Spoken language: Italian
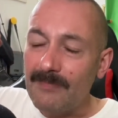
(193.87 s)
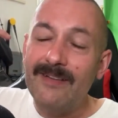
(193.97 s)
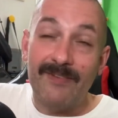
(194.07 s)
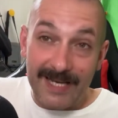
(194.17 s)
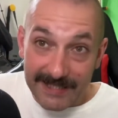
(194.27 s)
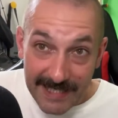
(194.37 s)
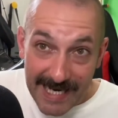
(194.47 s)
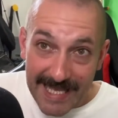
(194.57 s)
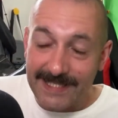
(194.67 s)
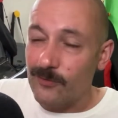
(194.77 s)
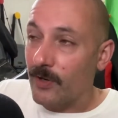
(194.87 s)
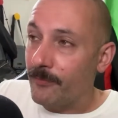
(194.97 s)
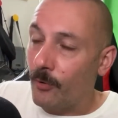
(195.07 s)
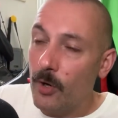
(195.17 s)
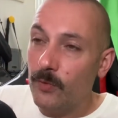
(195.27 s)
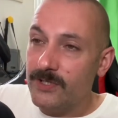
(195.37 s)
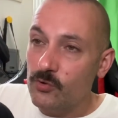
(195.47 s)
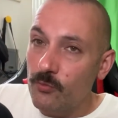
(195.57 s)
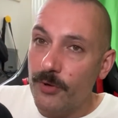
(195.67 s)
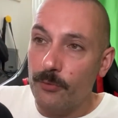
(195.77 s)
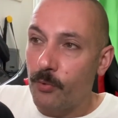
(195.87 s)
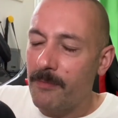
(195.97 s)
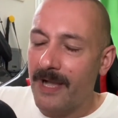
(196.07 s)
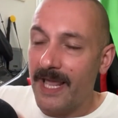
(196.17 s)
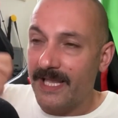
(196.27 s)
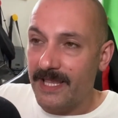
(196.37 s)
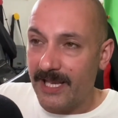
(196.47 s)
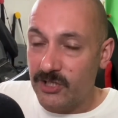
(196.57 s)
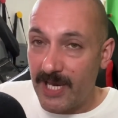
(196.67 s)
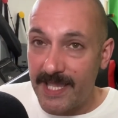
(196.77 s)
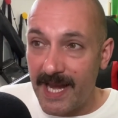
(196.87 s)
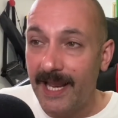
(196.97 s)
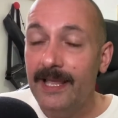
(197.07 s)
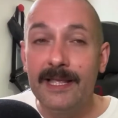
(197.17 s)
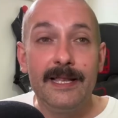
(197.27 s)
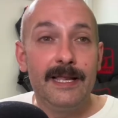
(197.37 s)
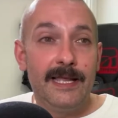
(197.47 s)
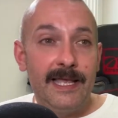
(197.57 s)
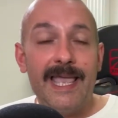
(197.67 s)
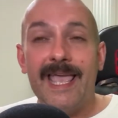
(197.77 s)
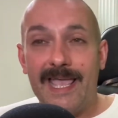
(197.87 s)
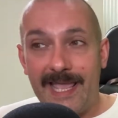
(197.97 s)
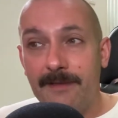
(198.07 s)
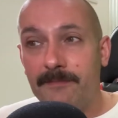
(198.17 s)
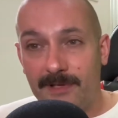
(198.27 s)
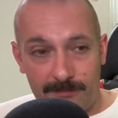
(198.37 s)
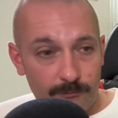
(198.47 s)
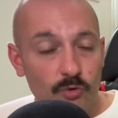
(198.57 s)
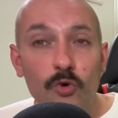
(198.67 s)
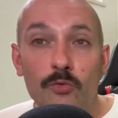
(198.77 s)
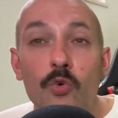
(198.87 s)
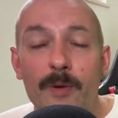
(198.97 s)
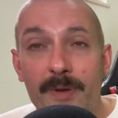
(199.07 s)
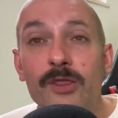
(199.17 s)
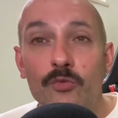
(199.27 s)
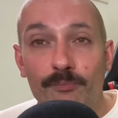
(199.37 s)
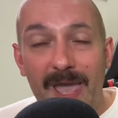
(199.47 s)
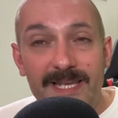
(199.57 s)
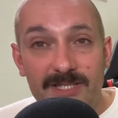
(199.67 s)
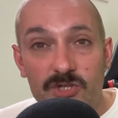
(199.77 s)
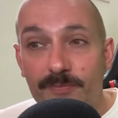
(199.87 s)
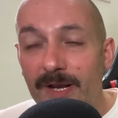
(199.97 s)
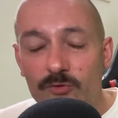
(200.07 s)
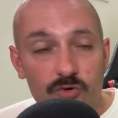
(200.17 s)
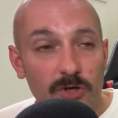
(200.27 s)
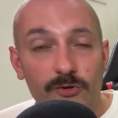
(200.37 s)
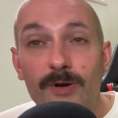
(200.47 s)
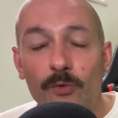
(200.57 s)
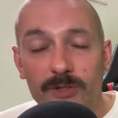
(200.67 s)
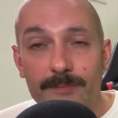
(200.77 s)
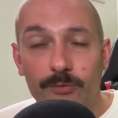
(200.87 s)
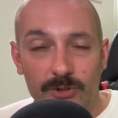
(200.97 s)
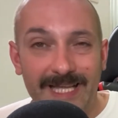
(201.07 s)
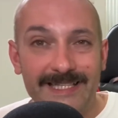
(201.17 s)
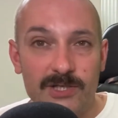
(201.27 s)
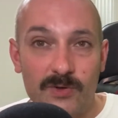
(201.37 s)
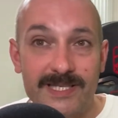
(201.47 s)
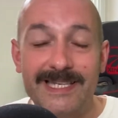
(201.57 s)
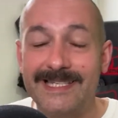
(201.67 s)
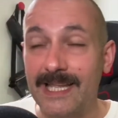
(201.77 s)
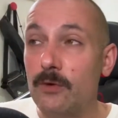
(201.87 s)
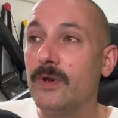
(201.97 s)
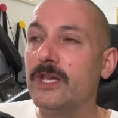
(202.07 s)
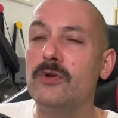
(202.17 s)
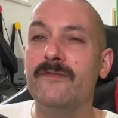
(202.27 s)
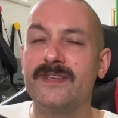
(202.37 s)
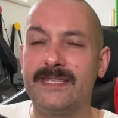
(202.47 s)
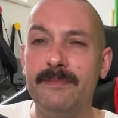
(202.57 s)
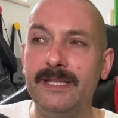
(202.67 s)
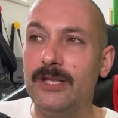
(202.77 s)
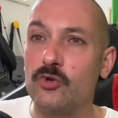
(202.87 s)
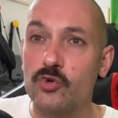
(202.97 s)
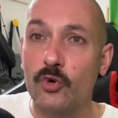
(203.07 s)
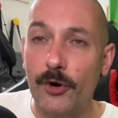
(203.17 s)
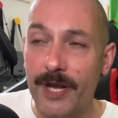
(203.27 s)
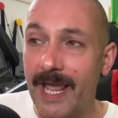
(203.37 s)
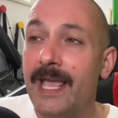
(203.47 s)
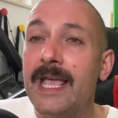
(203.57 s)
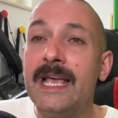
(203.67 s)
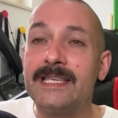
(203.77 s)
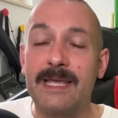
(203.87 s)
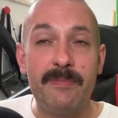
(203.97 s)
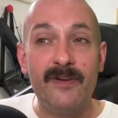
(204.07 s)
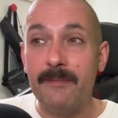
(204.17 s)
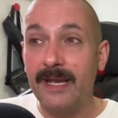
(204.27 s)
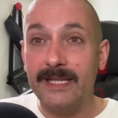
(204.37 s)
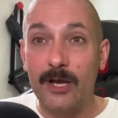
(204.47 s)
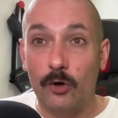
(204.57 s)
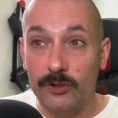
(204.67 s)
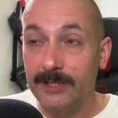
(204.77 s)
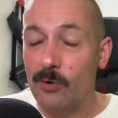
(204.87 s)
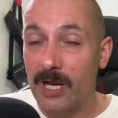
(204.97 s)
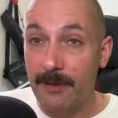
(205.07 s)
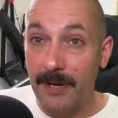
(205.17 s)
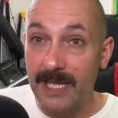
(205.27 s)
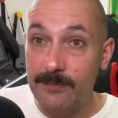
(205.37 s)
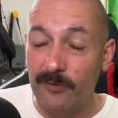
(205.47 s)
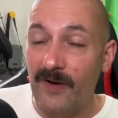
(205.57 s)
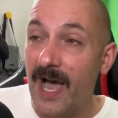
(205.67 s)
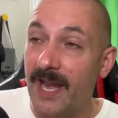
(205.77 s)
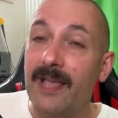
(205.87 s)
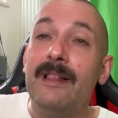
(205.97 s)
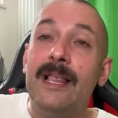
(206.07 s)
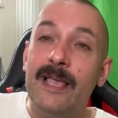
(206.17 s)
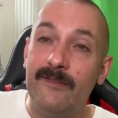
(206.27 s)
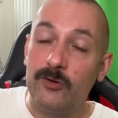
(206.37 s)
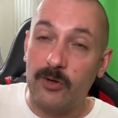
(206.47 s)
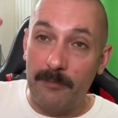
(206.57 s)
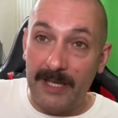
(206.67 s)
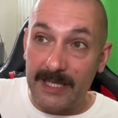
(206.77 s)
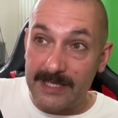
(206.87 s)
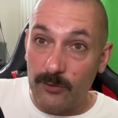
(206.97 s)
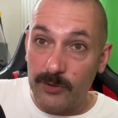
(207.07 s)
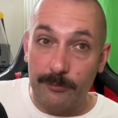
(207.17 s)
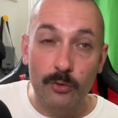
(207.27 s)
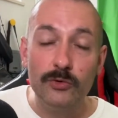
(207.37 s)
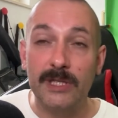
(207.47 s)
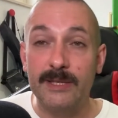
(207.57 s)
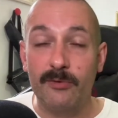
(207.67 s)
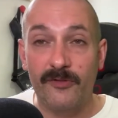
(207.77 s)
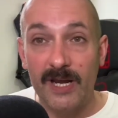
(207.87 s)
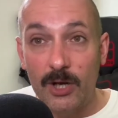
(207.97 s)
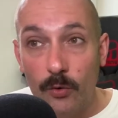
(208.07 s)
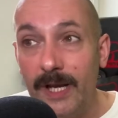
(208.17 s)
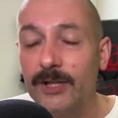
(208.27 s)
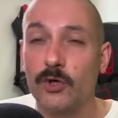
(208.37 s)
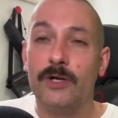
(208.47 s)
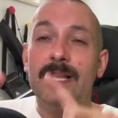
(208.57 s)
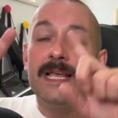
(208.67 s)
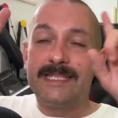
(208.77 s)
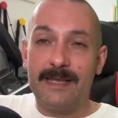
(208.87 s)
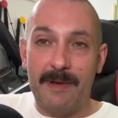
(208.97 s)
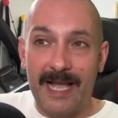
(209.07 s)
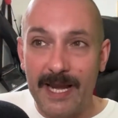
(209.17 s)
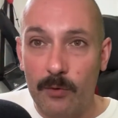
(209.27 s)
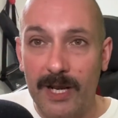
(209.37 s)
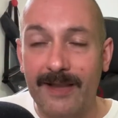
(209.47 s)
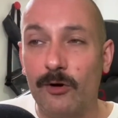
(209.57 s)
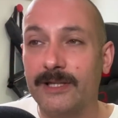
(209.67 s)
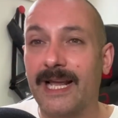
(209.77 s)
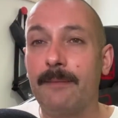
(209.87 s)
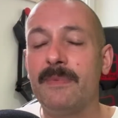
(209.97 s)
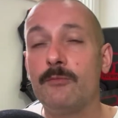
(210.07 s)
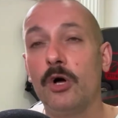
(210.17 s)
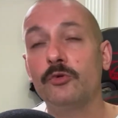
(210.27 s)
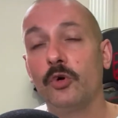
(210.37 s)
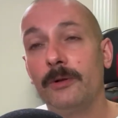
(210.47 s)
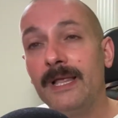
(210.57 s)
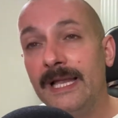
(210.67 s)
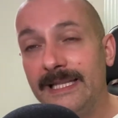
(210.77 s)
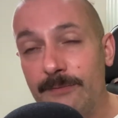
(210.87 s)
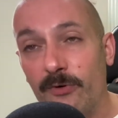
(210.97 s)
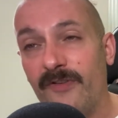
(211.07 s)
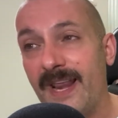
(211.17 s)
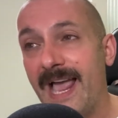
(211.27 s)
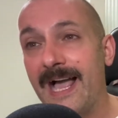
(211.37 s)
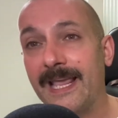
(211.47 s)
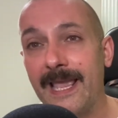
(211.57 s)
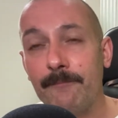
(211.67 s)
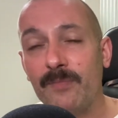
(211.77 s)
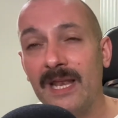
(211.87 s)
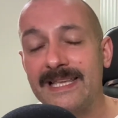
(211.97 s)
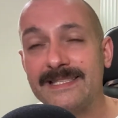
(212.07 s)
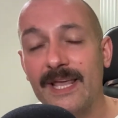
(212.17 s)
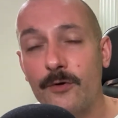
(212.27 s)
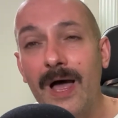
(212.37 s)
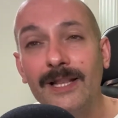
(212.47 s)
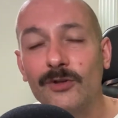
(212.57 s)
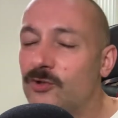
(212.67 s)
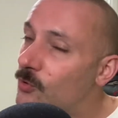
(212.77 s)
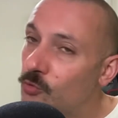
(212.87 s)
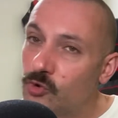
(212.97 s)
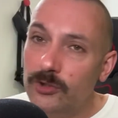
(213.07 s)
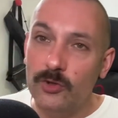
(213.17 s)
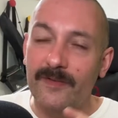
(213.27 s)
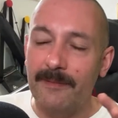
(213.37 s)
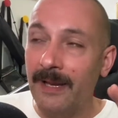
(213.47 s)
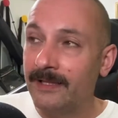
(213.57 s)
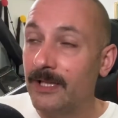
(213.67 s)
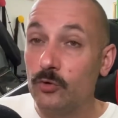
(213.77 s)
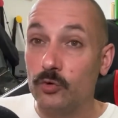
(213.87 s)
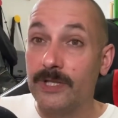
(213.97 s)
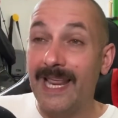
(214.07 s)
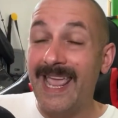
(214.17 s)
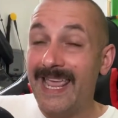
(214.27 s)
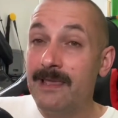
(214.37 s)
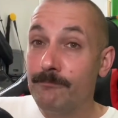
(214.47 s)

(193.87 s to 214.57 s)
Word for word: Valentin Lazzaro, che poi è un esubero, poi magari andrai a cedere e tu comunque perdi un Persic, perdi un giocatore molto importante sulla sinistra e quindi un investimentino su Cornet sarebbe veramente ottimo anche perché ti può fare eventualmente la seconda punta, ti può fare il quinto, se magari qualche volta cambi modulo ti può fare anche l'esterno alto, insomma un giocatore veramente utile e